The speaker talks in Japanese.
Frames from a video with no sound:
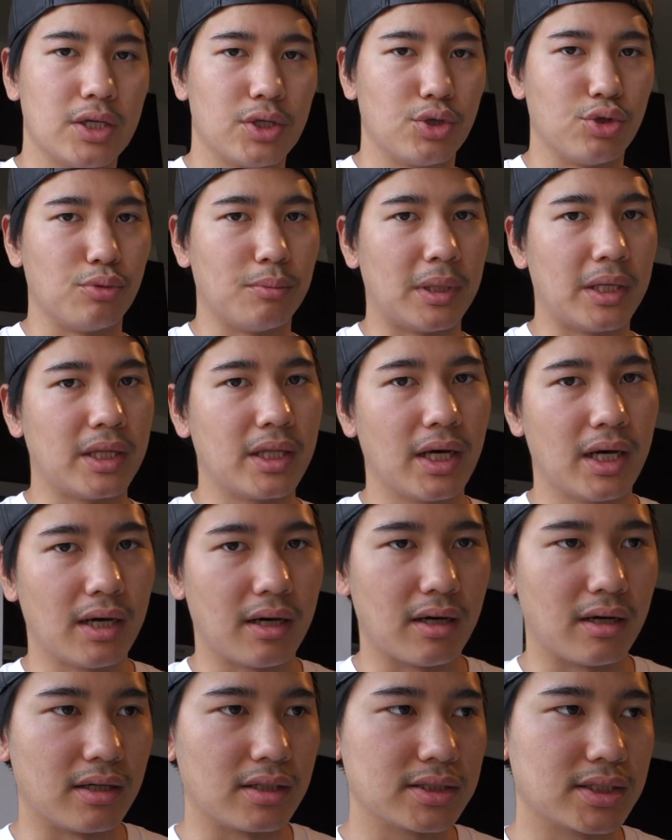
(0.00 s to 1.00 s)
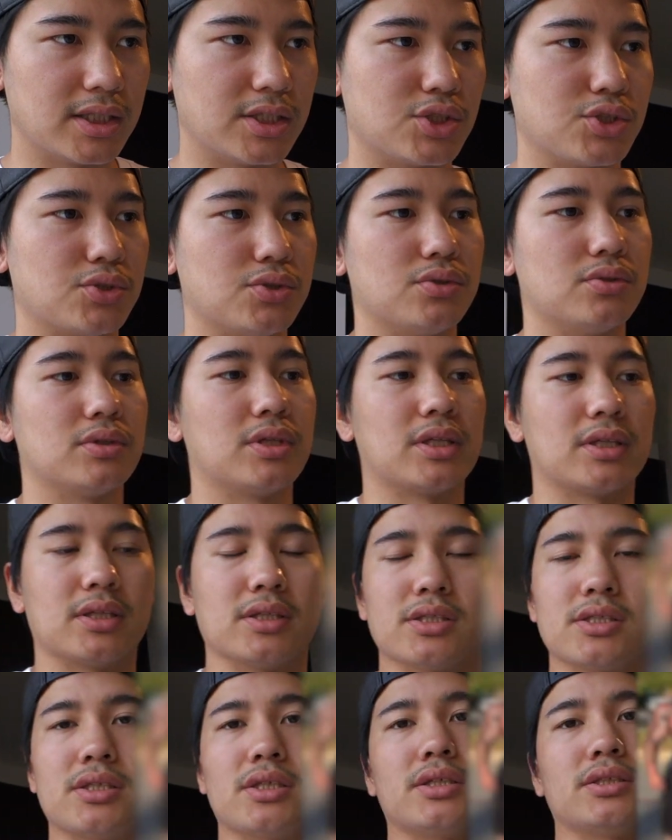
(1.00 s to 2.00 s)
有名な選手だっ
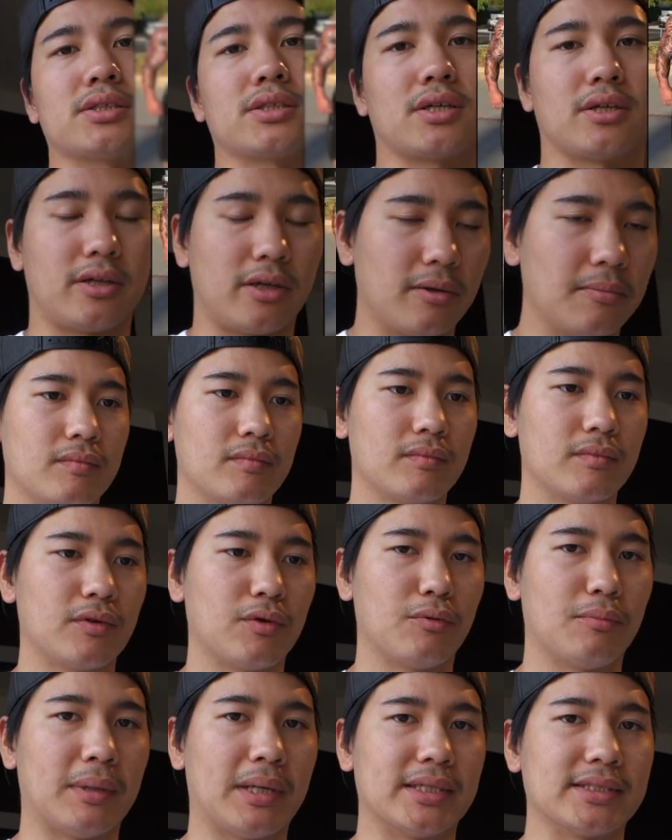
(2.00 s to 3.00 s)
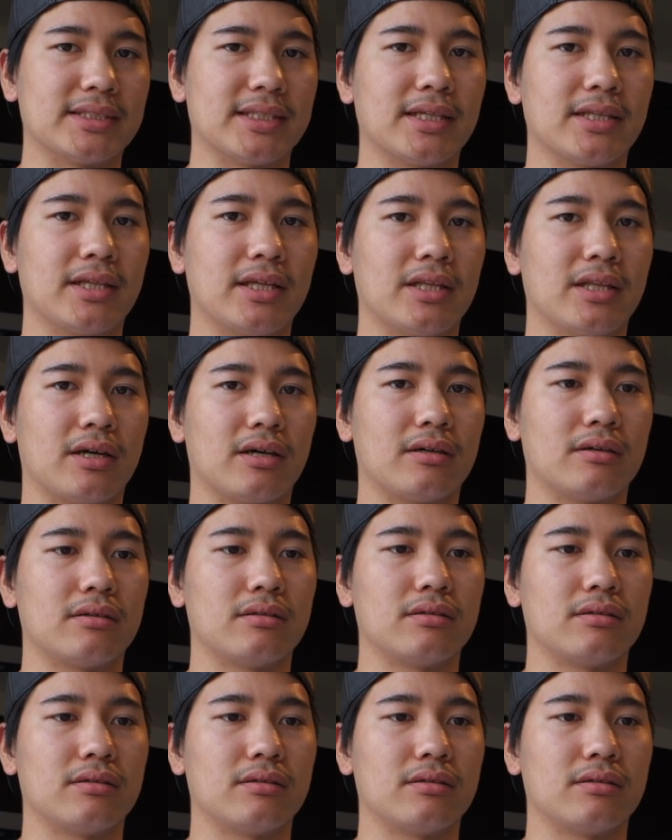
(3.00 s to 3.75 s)
たんじゃないですかねでもまあ残念な